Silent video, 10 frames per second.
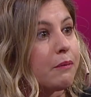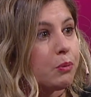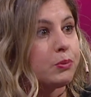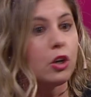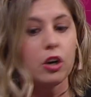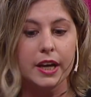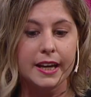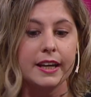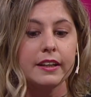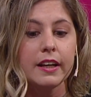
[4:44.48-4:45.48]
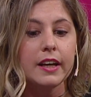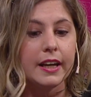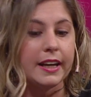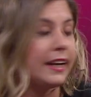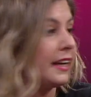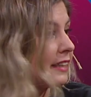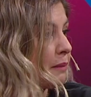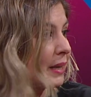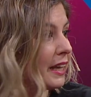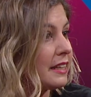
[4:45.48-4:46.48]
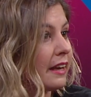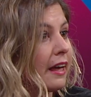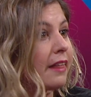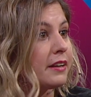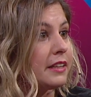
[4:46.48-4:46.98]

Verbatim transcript: abrupto en eh, esta pequeña edad de